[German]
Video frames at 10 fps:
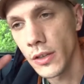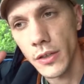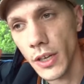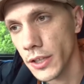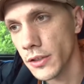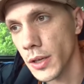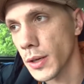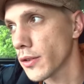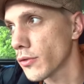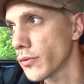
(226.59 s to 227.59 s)
Die rechnen
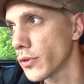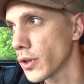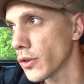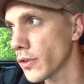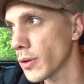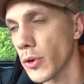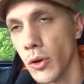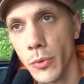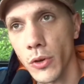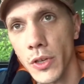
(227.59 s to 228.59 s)
dann das sofort aus. Da
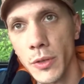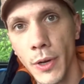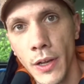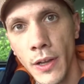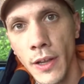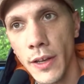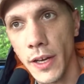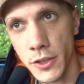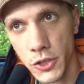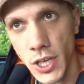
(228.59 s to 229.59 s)
braucht man noch nicht mal
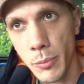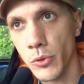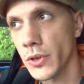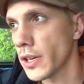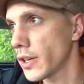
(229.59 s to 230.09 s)
an den Startpunkt gehen.